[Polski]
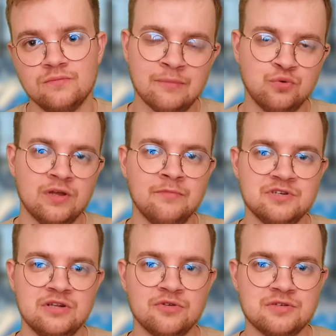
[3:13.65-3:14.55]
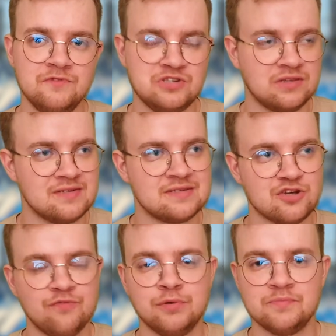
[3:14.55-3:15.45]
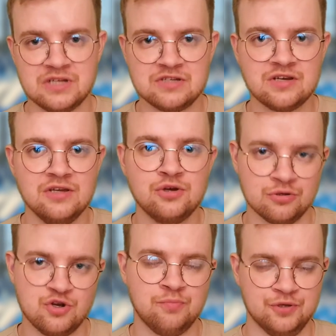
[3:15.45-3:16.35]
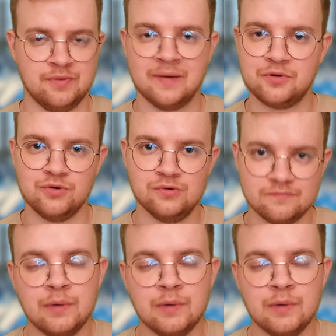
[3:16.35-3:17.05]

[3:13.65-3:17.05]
Mam tu na myśli oczywiście ten strzał w poprzeczkę i kocioł pod bramką.